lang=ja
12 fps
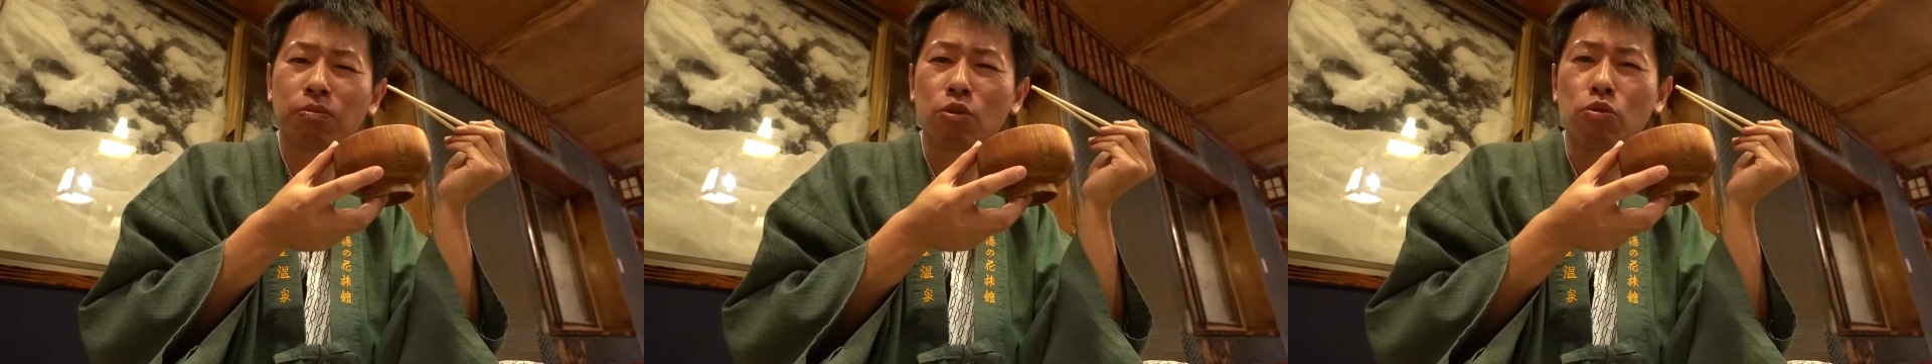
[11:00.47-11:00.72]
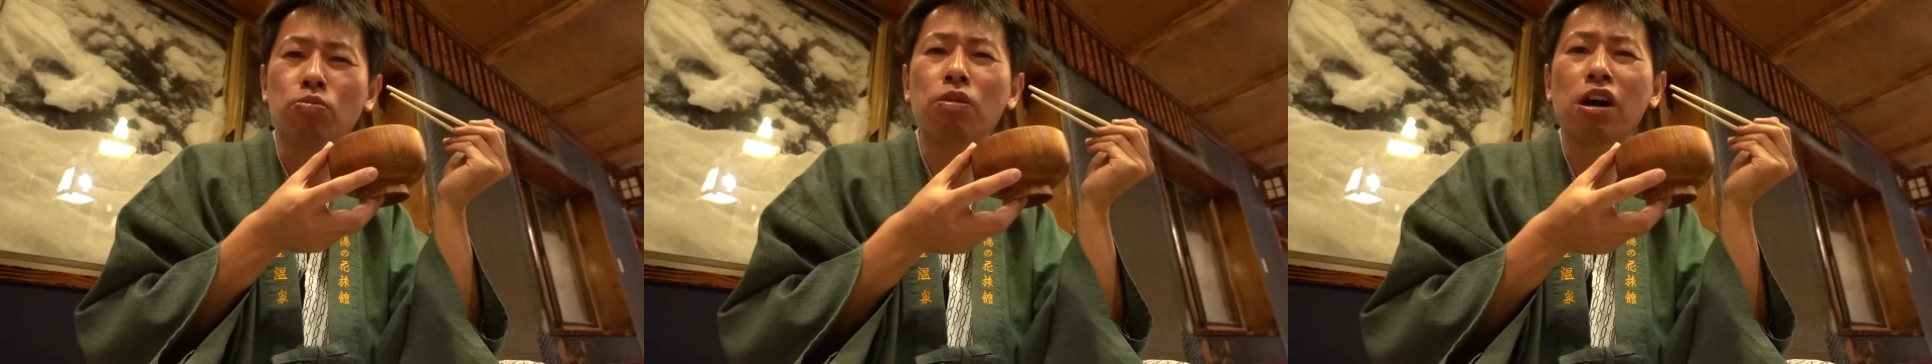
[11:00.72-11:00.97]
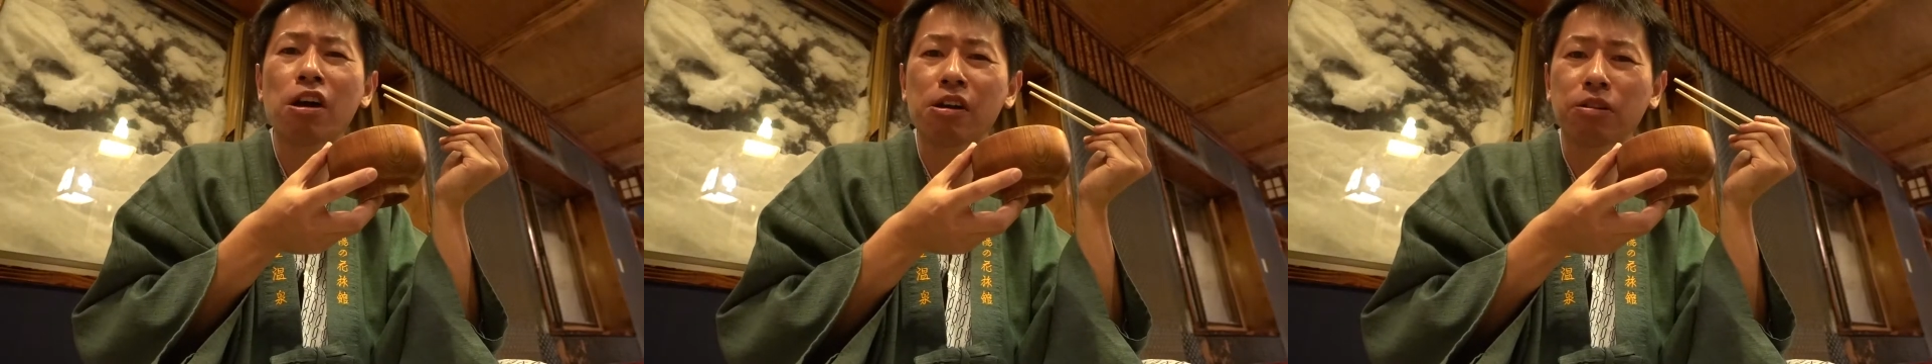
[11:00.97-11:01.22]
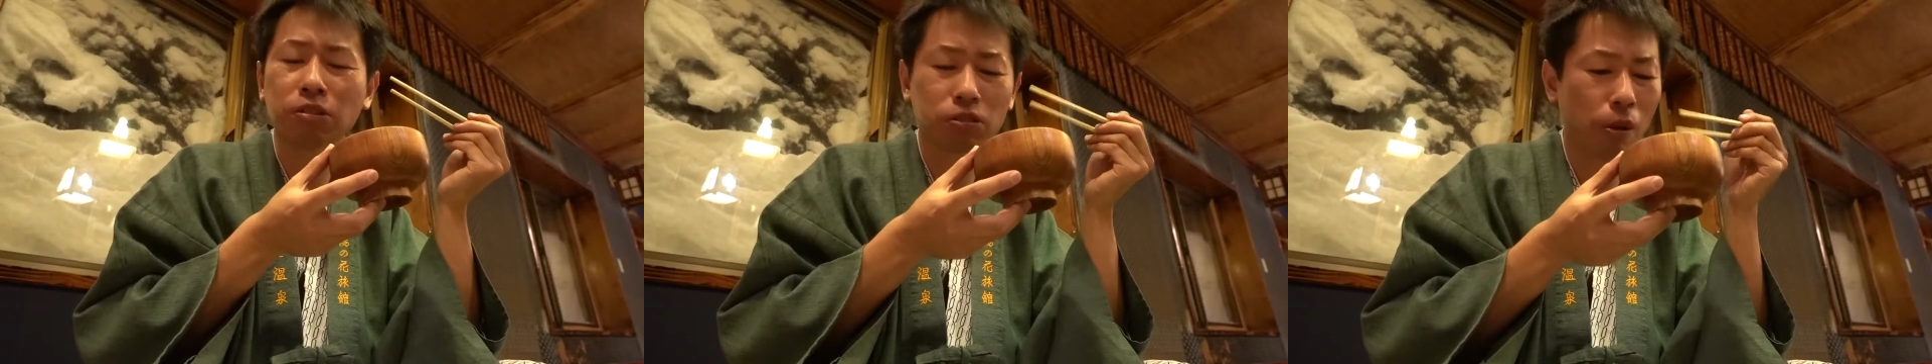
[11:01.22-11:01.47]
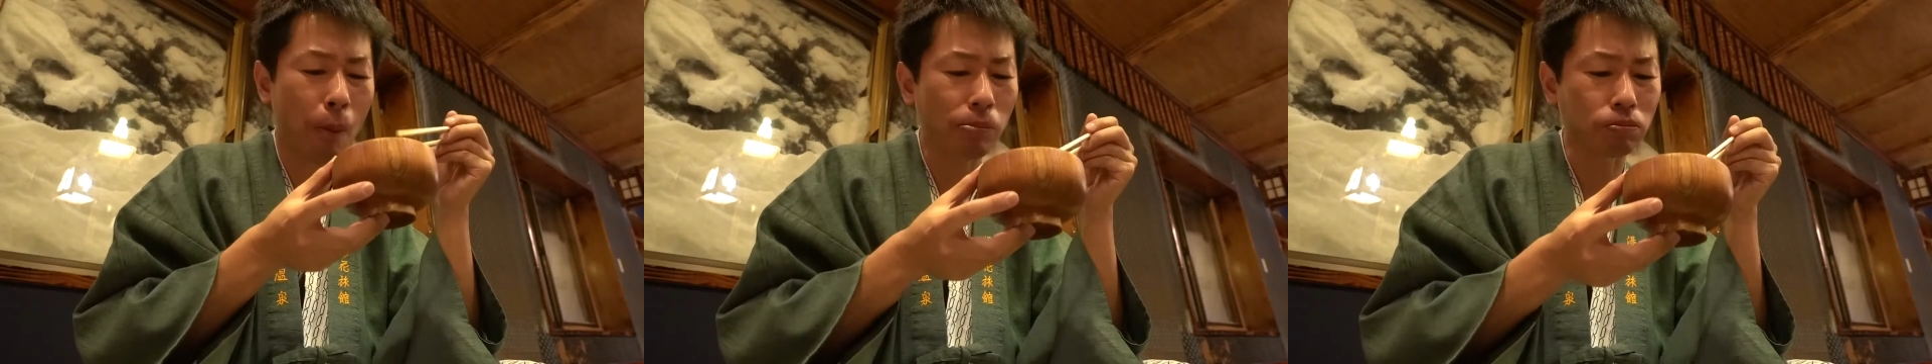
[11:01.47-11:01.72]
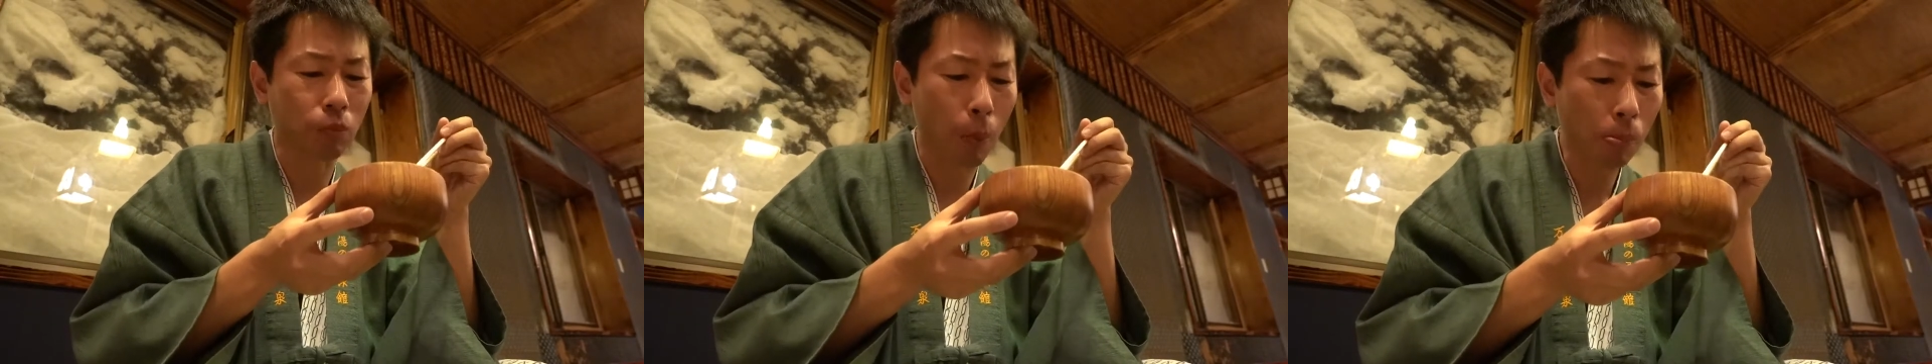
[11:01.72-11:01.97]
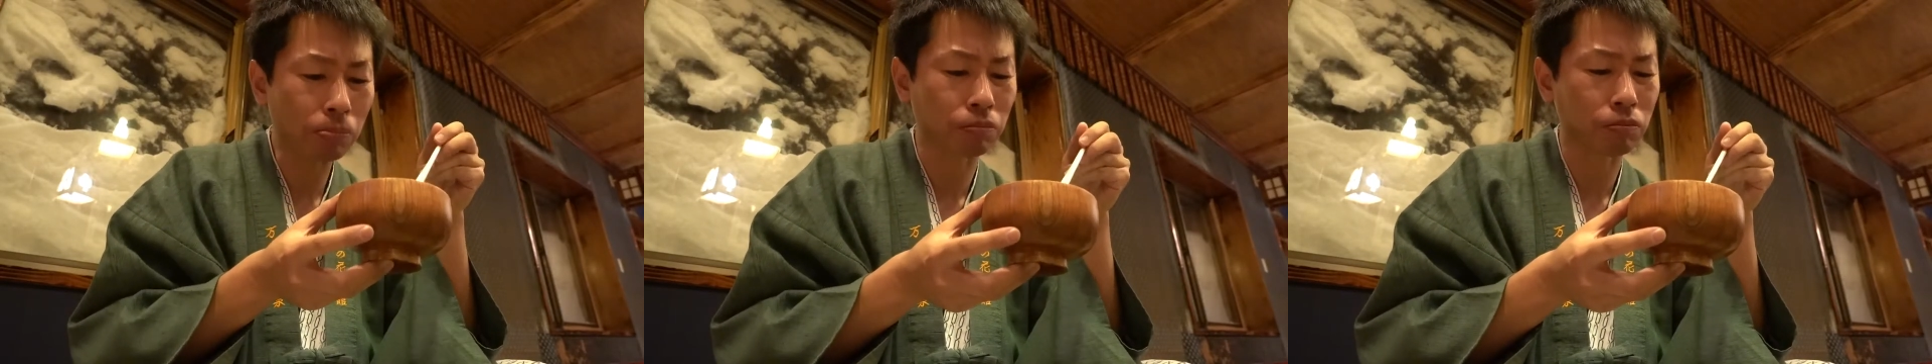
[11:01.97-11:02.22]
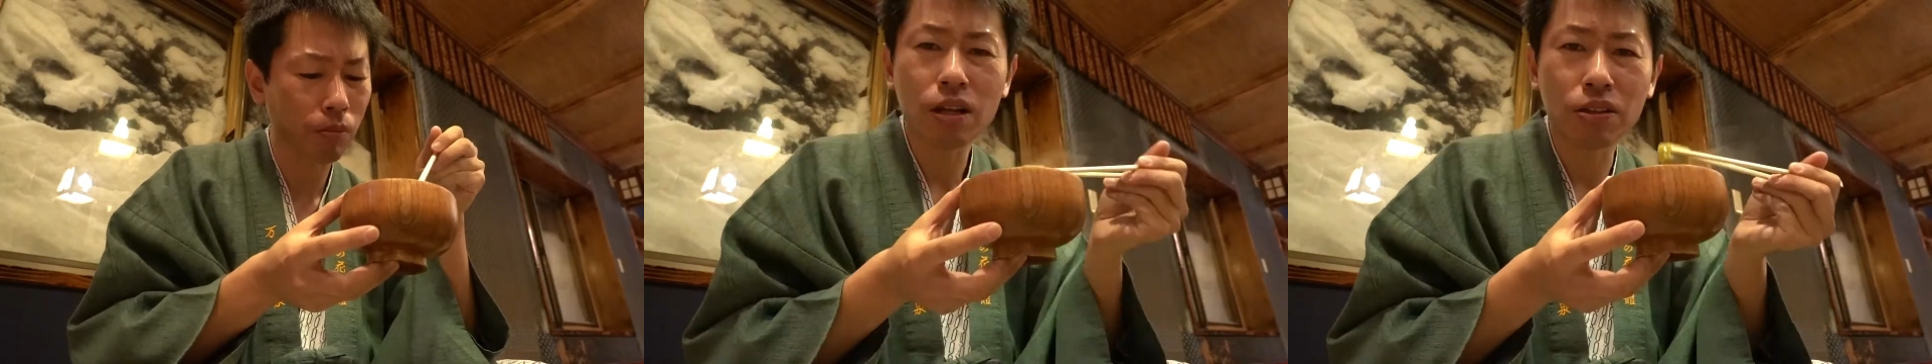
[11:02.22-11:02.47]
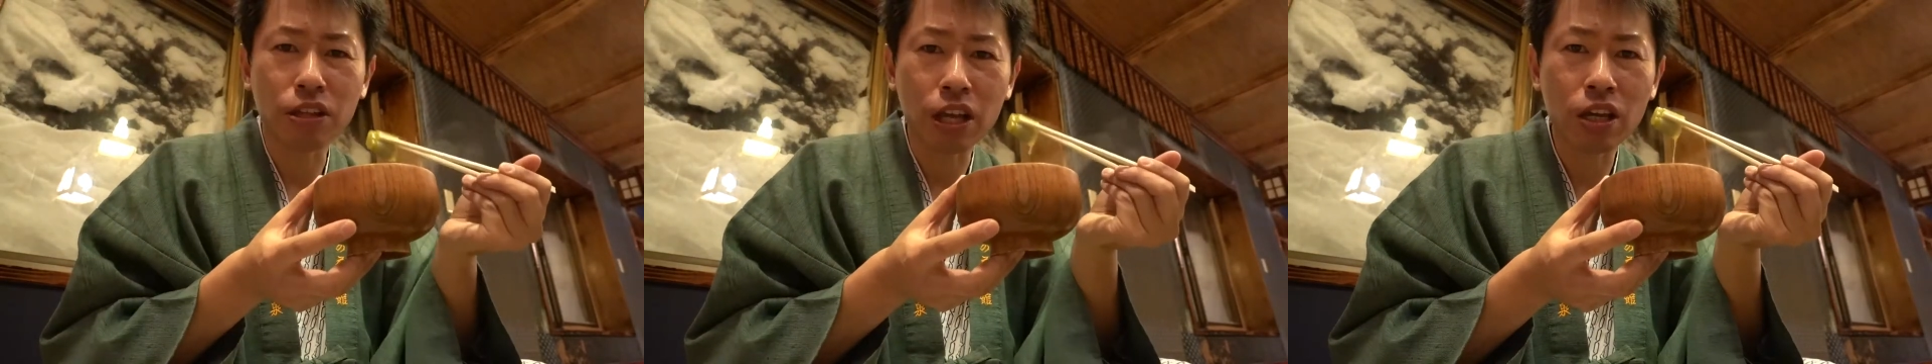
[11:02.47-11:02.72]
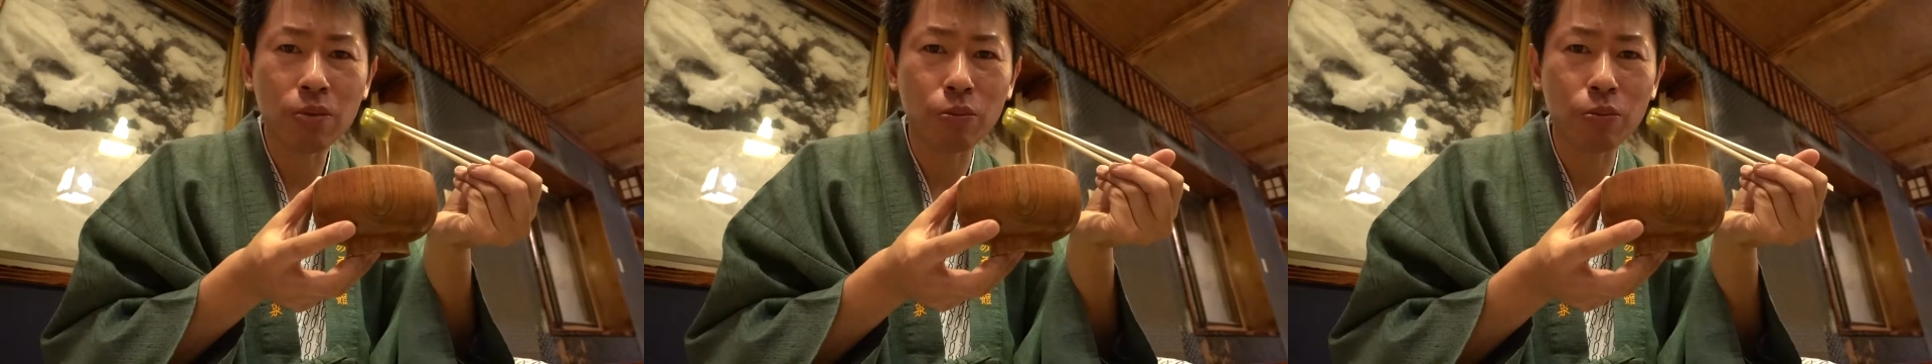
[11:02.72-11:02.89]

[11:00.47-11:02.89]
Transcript: うまい。うん、ネギ